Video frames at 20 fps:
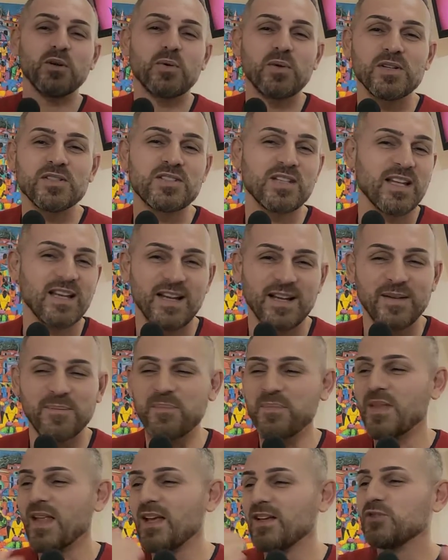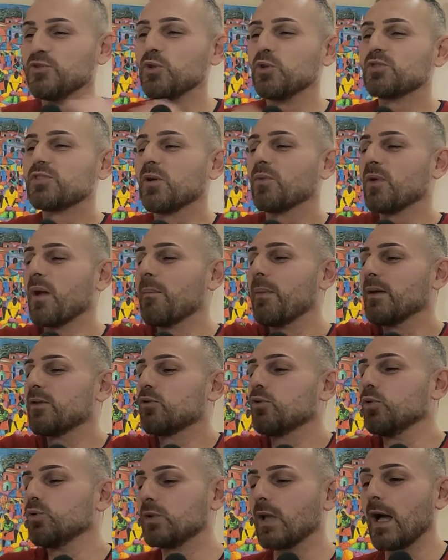questo era giusta una
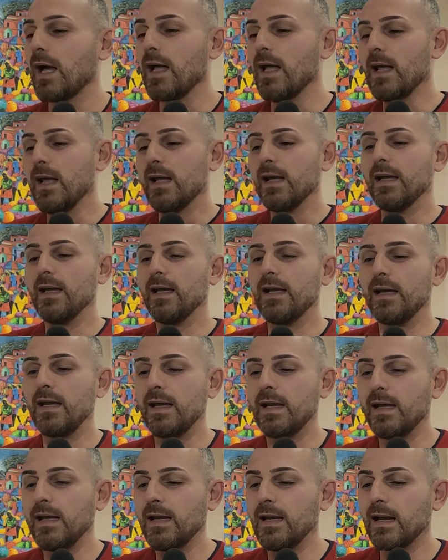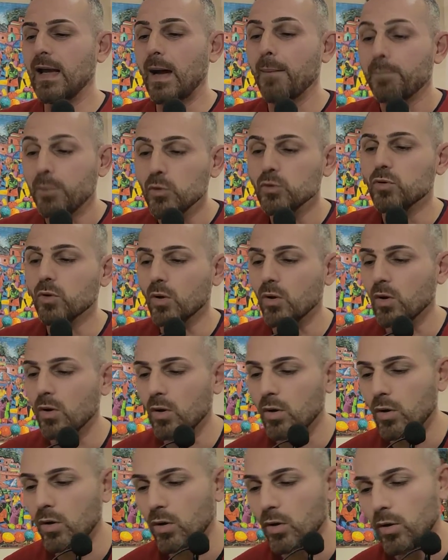battuta. Eh,
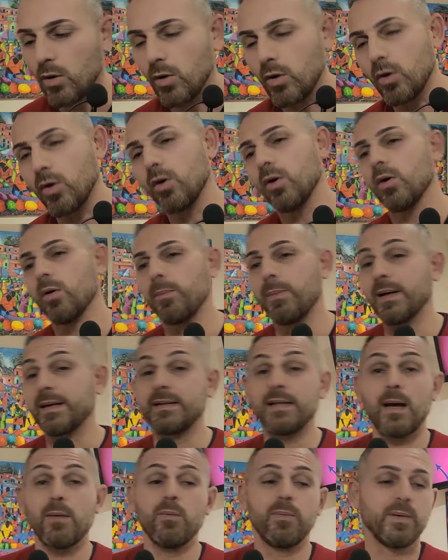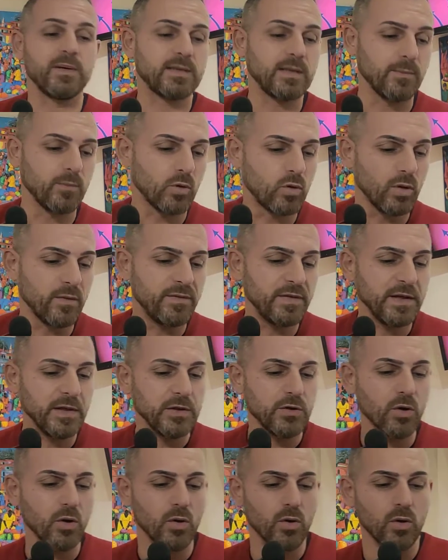appunto, partiamo, partiamo col
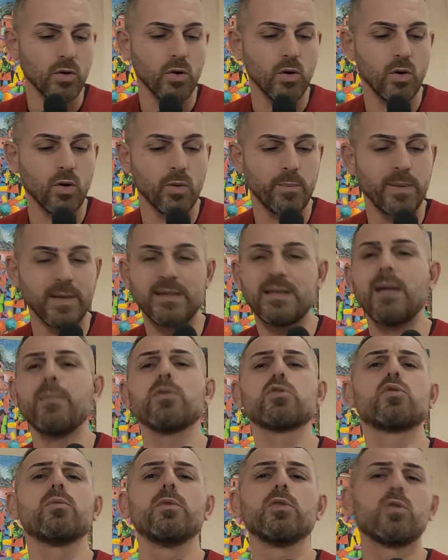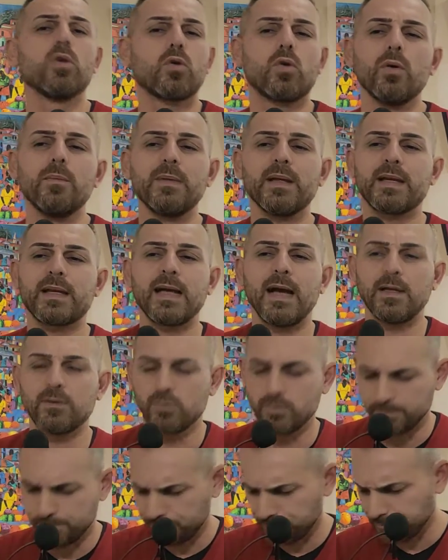video, partiamo subito col
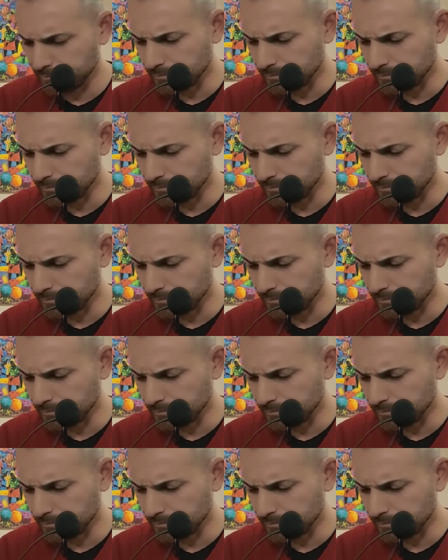mercato.